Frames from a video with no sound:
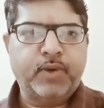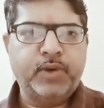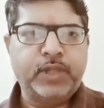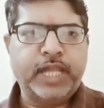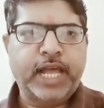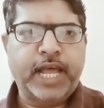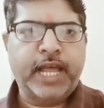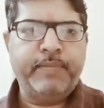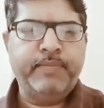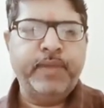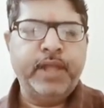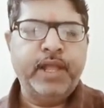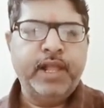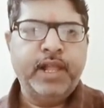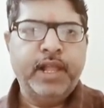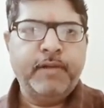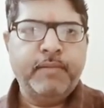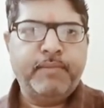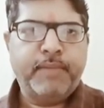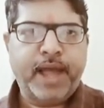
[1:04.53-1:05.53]
क्या होता है
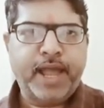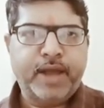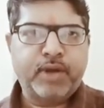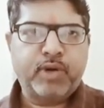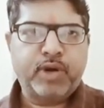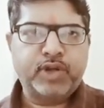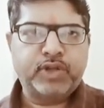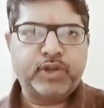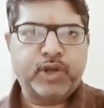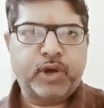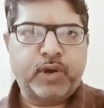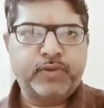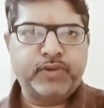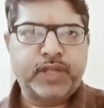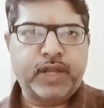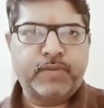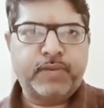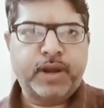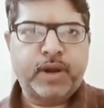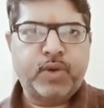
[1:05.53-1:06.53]
माइक्रो
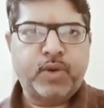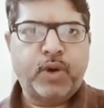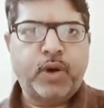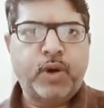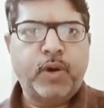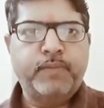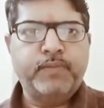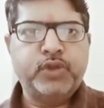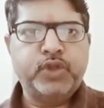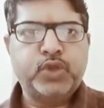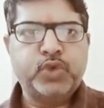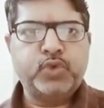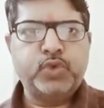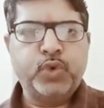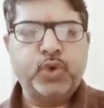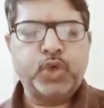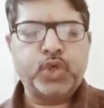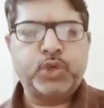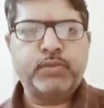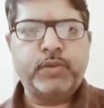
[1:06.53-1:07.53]
ऑब्जर्वर को हम
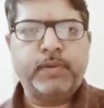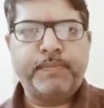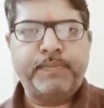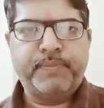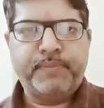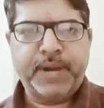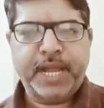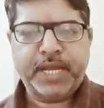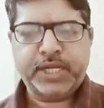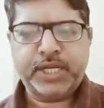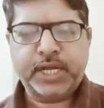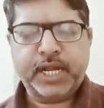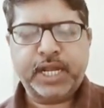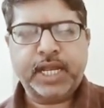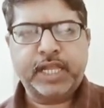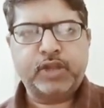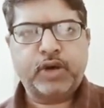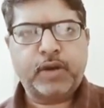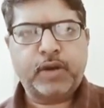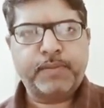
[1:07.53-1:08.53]
सूक्ष्म
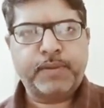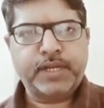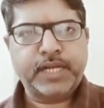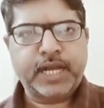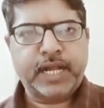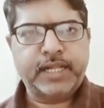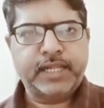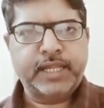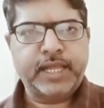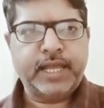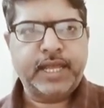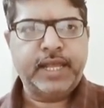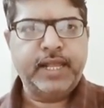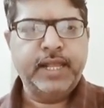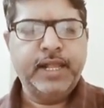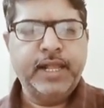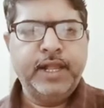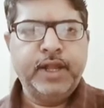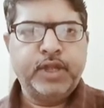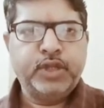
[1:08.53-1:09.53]
प्रेक्षक के तौर पर जानते
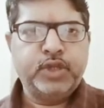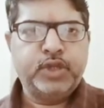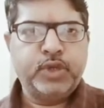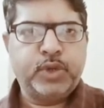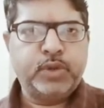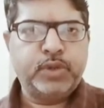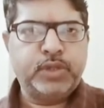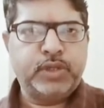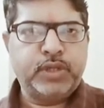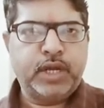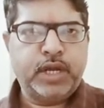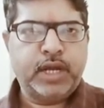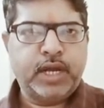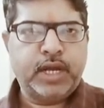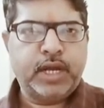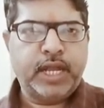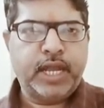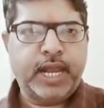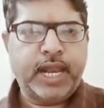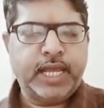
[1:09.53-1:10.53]
हैं जो
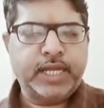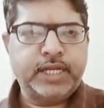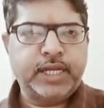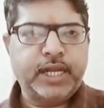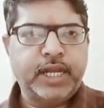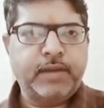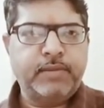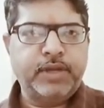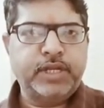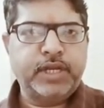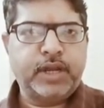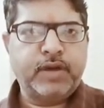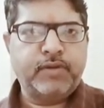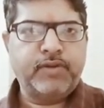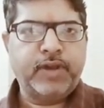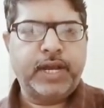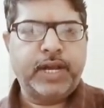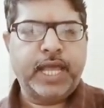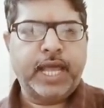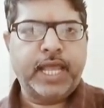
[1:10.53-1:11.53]
इलेक्शन
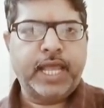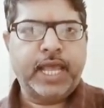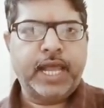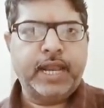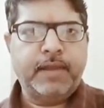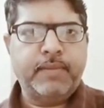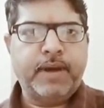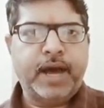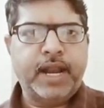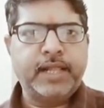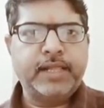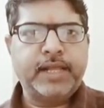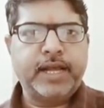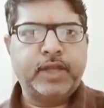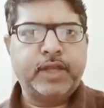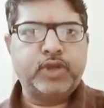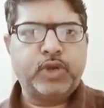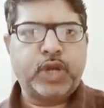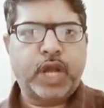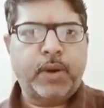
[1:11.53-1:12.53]
कमीशन ऑफ इंडिया यानी
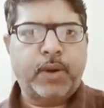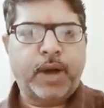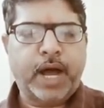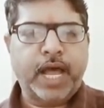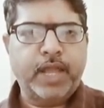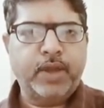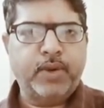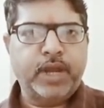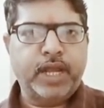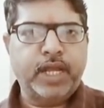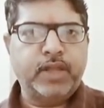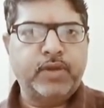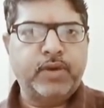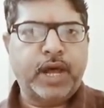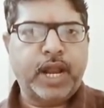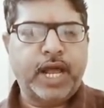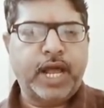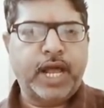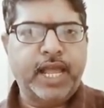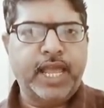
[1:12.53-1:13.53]
भारत का चुनाव आयोग के
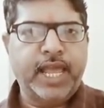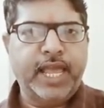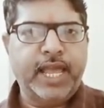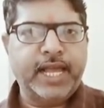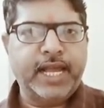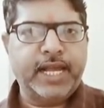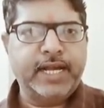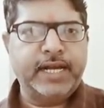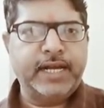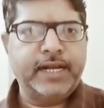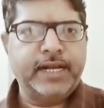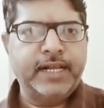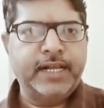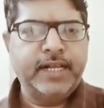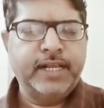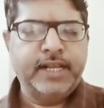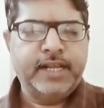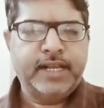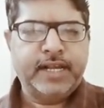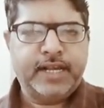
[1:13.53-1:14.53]
द्वारा एक
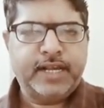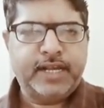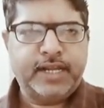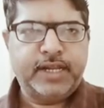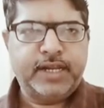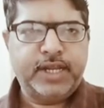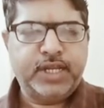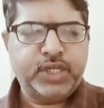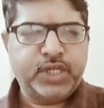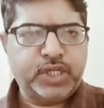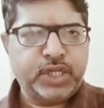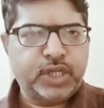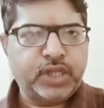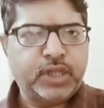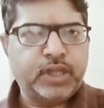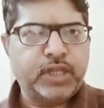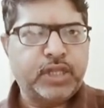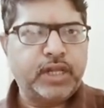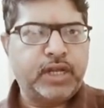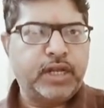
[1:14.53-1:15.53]

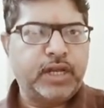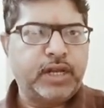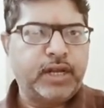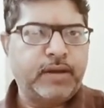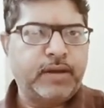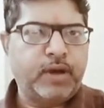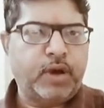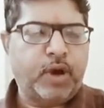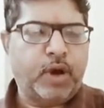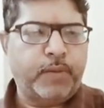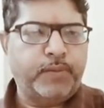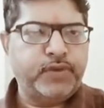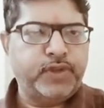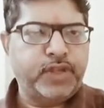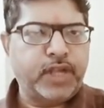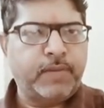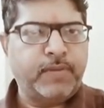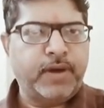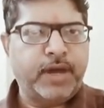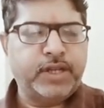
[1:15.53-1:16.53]
निश्चित
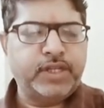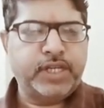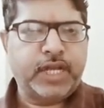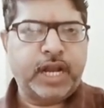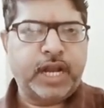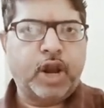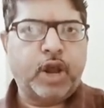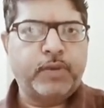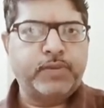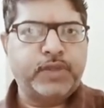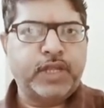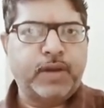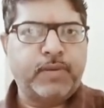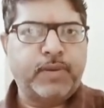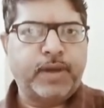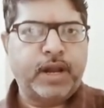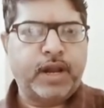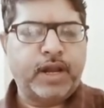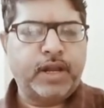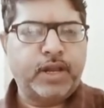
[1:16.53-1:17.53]
ऑब्जर्वर जनरल
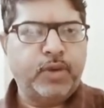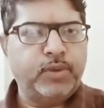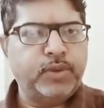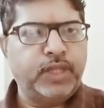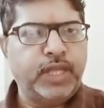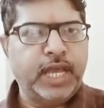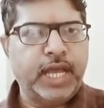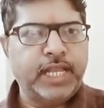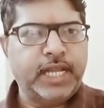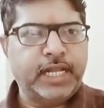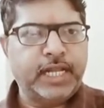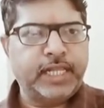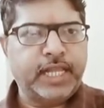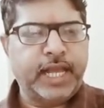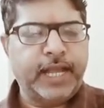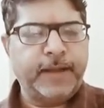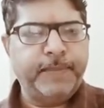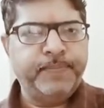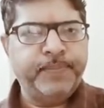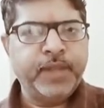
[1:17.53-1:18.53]
ऑब्जर्वर नियुक्त किया
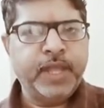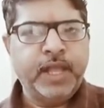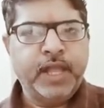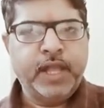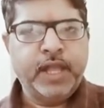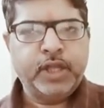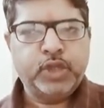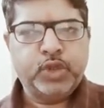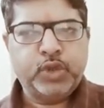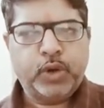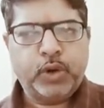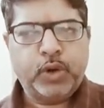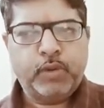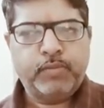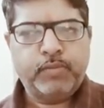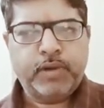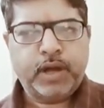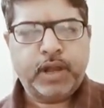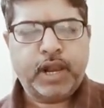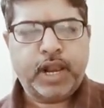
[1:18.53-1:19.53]
जाता है जो